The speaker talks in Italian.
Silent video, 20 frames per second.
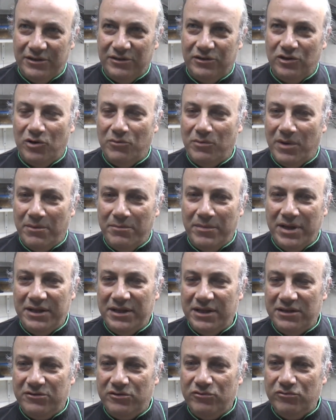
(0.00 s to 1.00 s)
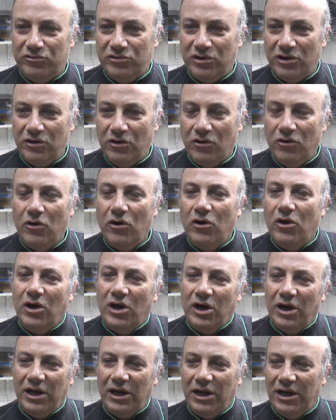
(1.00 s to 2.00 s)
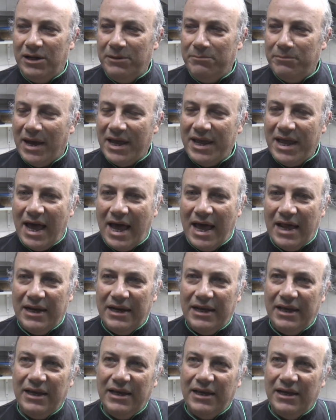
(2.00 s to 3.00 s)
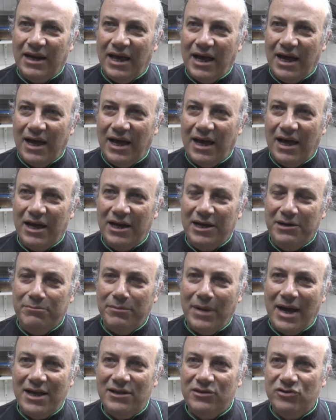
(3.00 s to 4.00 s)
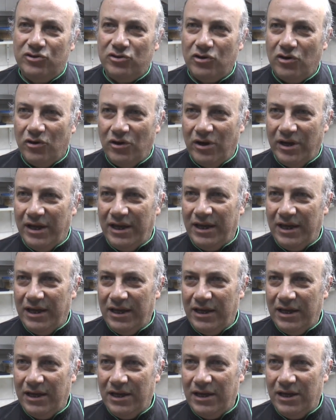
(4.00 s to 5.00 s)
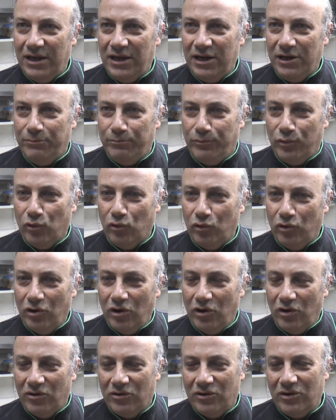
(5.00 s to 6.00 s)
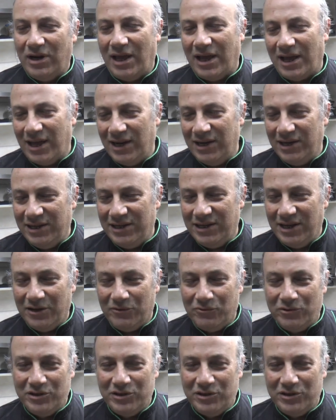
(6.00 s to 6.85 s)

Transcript: Normalmente si usano eh, il maiale, la, il manzo e il pollo, la gallina in